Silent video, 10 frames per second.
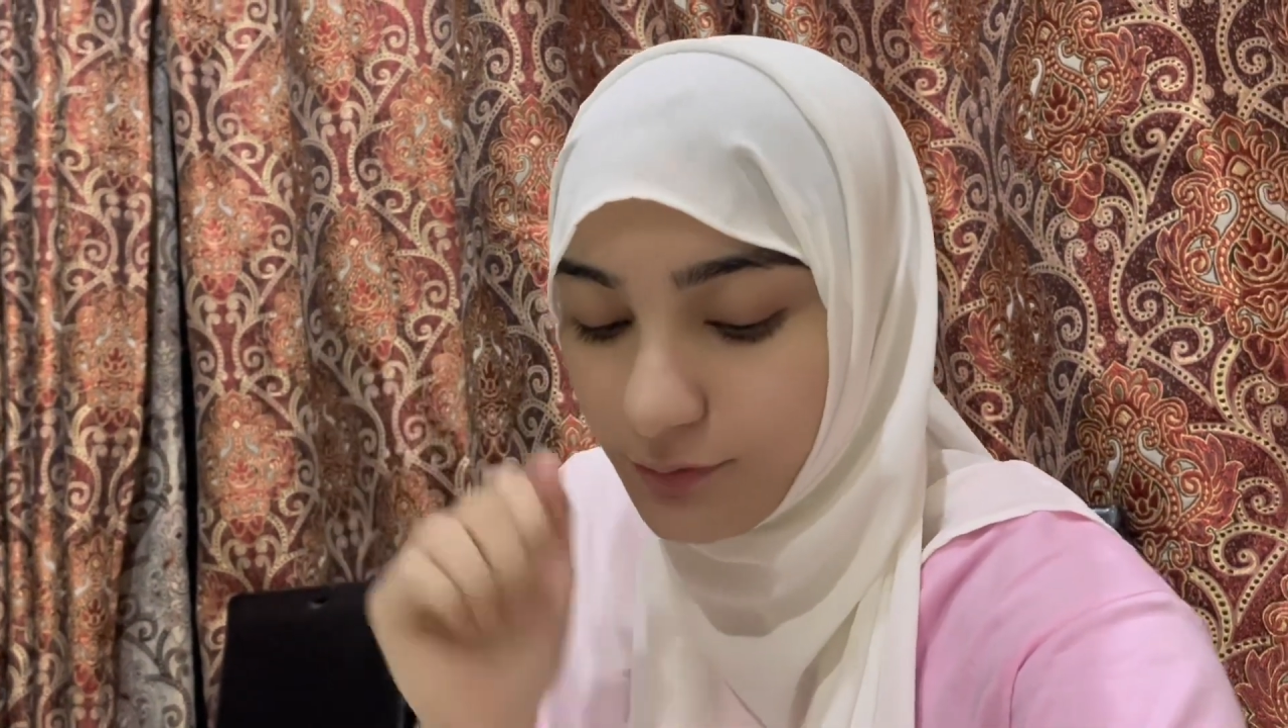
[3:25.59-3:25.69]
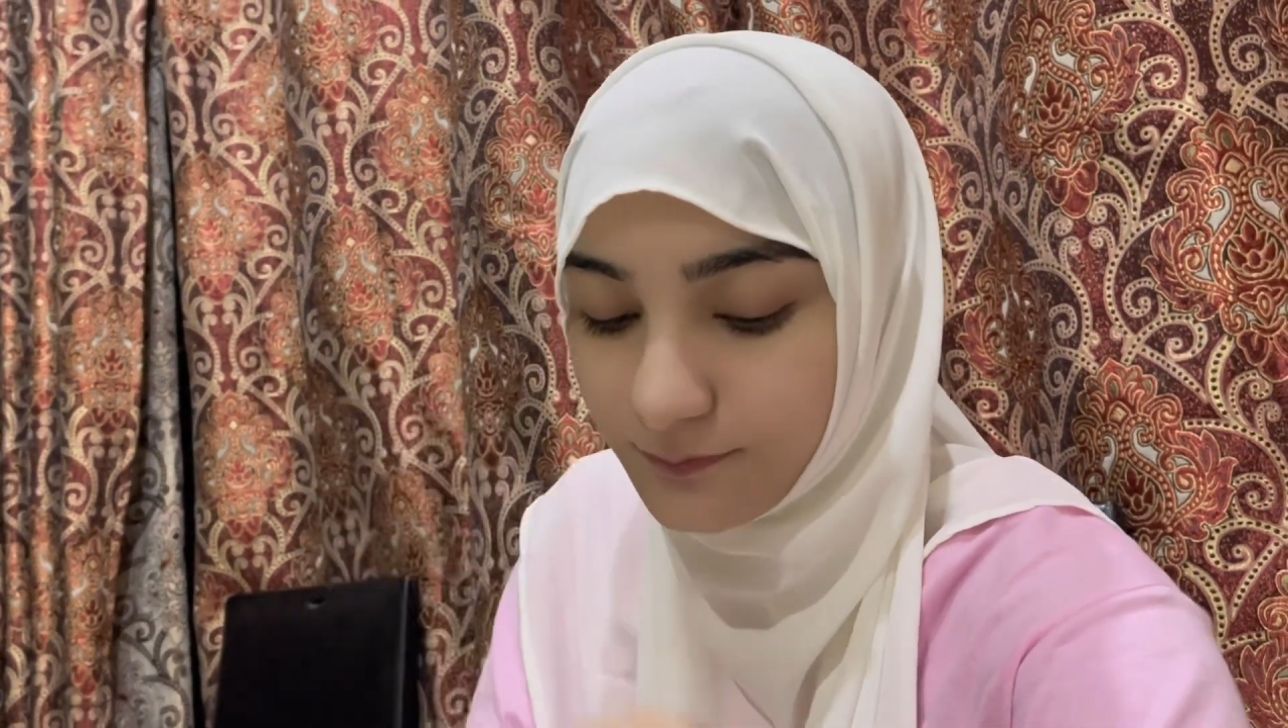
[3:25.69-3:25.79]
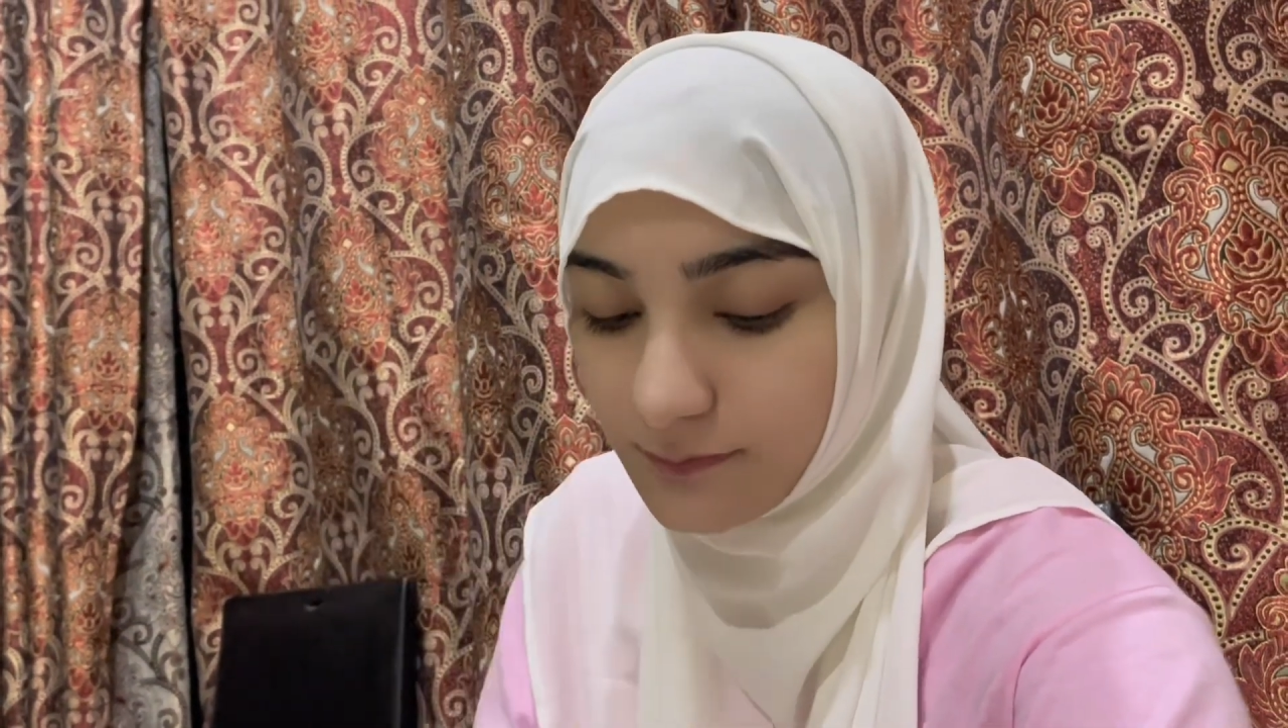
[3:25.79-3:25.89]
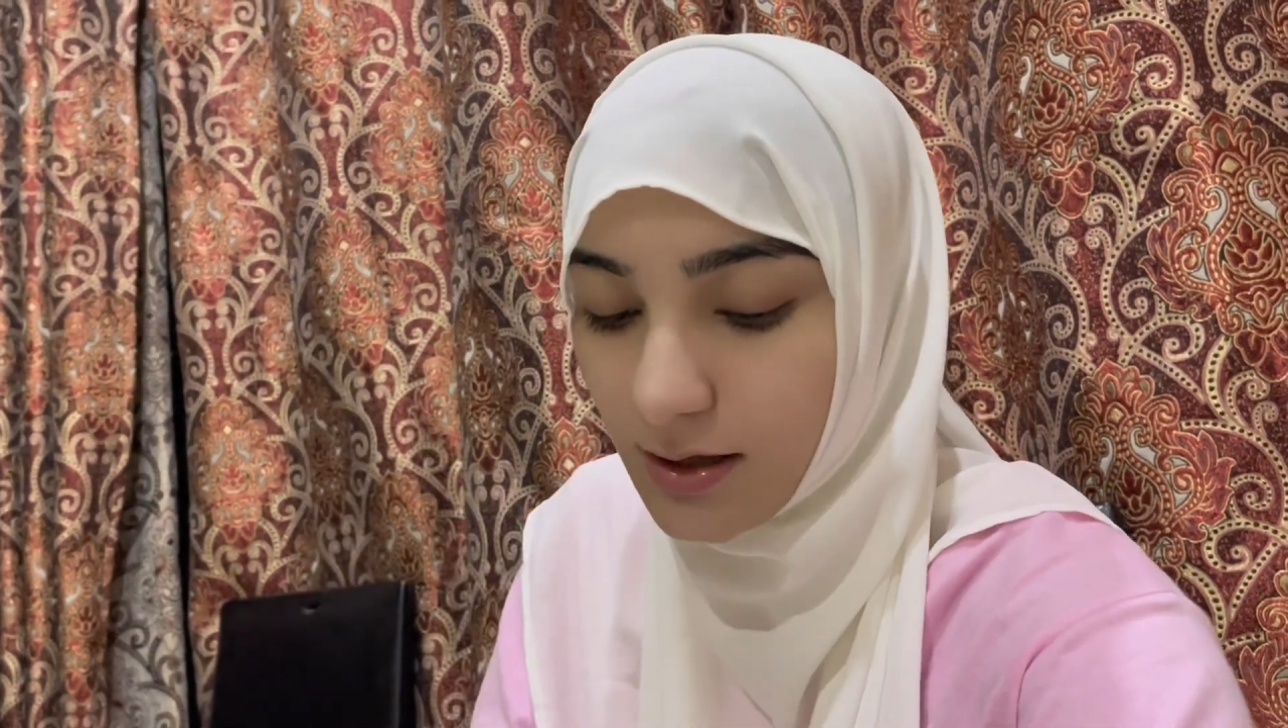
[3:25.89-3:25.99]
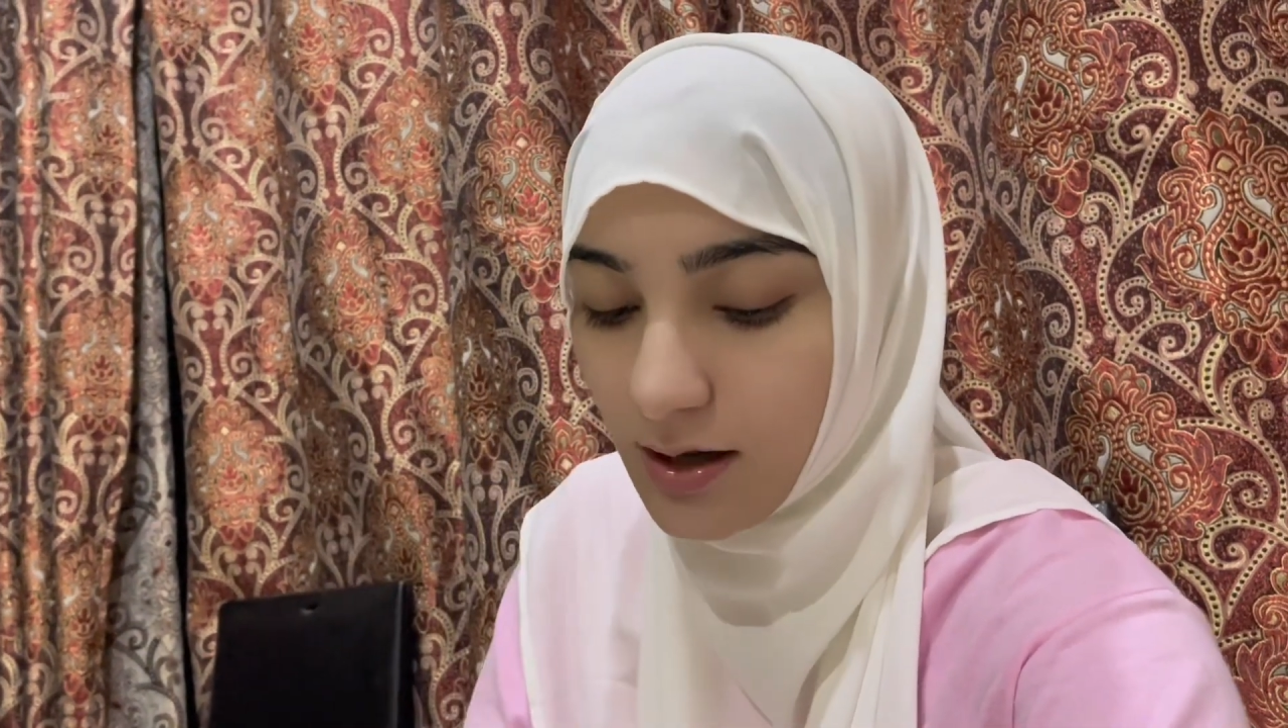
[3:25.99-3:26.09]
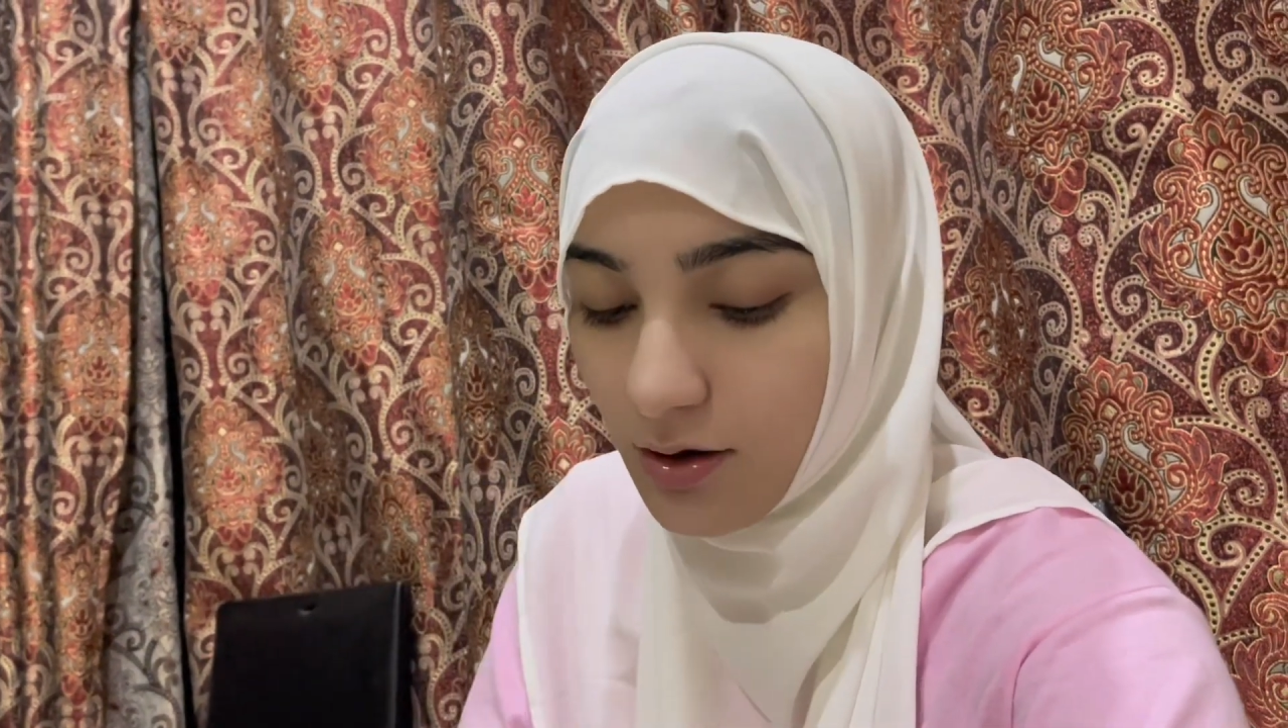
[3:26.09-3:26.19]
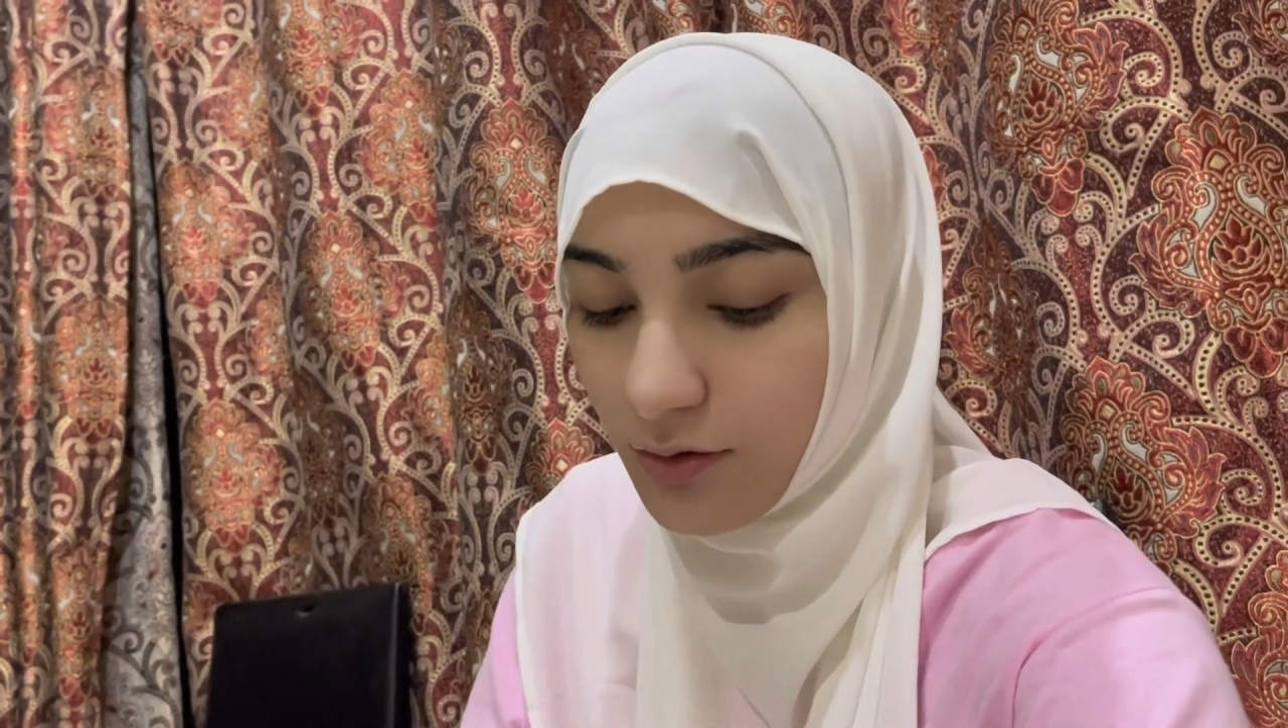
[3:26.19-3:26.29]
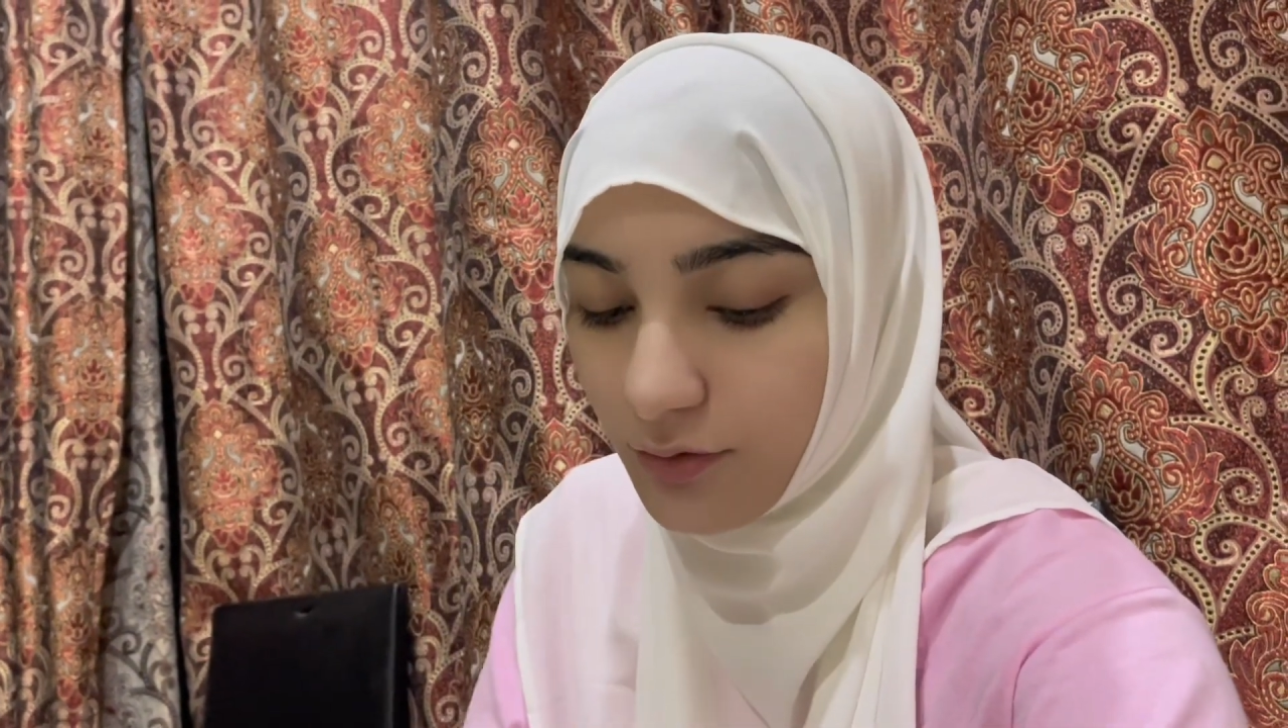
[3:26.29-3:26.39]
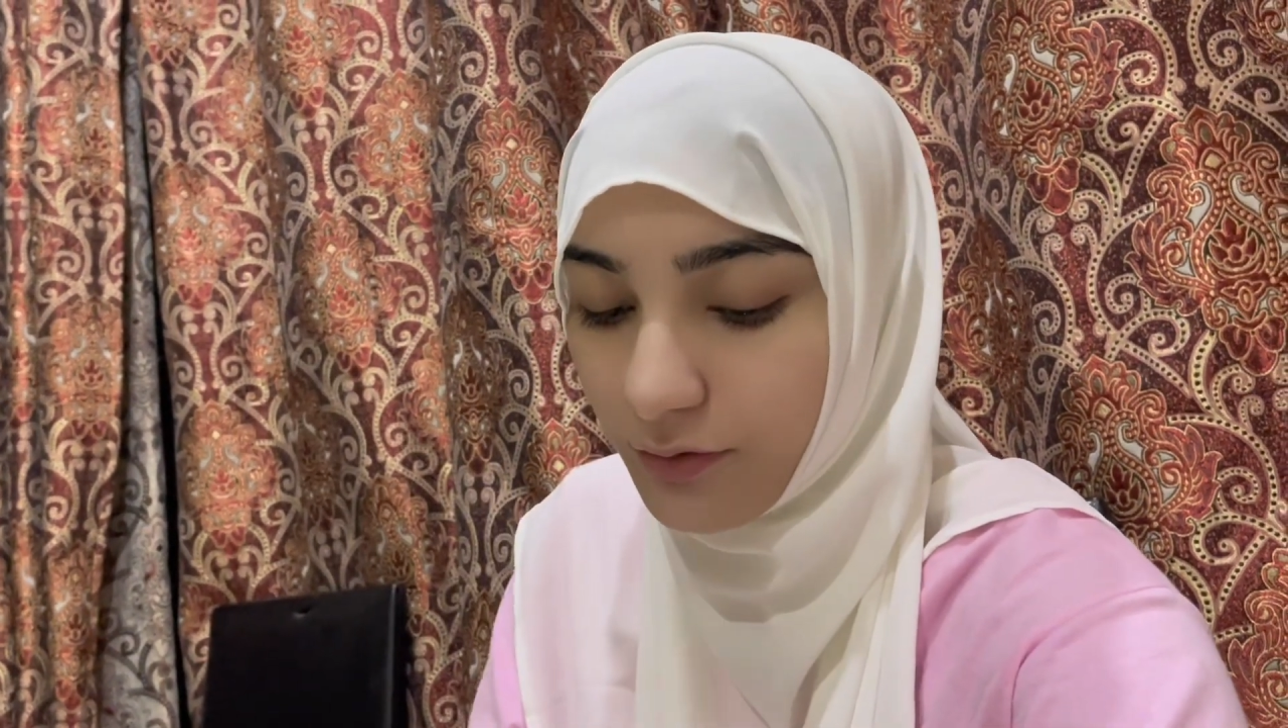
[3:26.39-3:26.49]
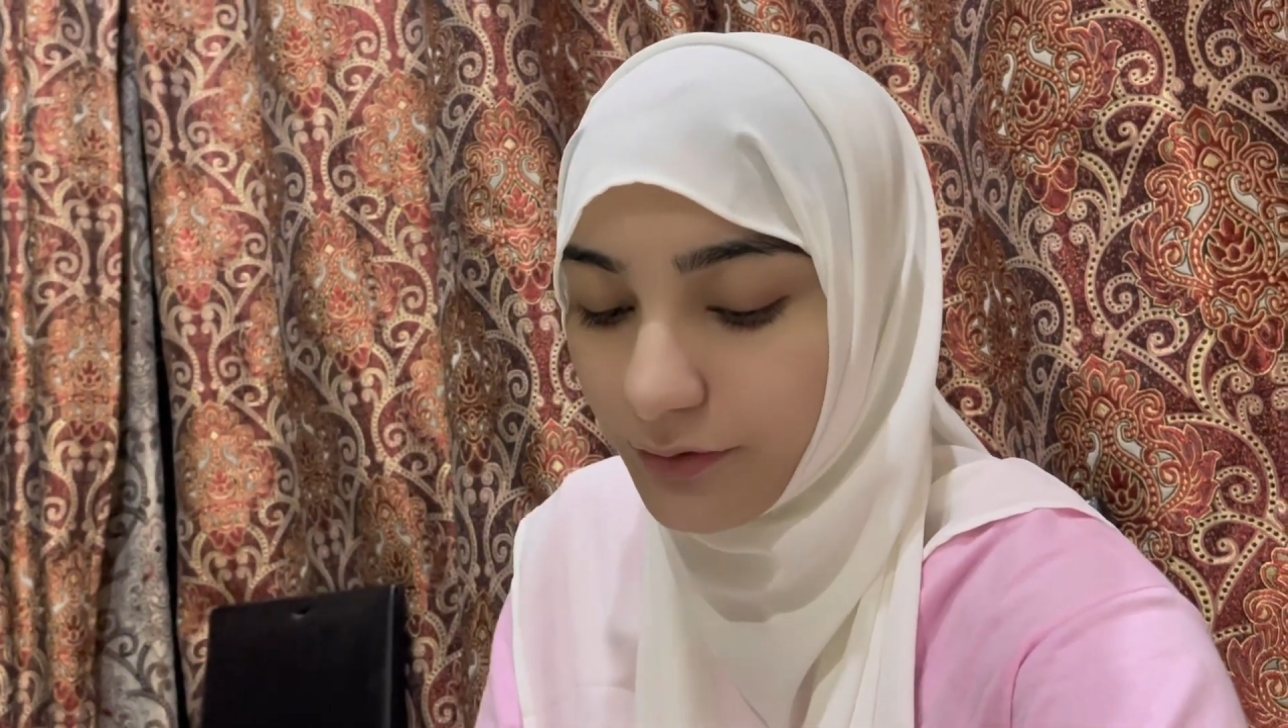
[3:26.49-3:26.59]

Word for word: हूँ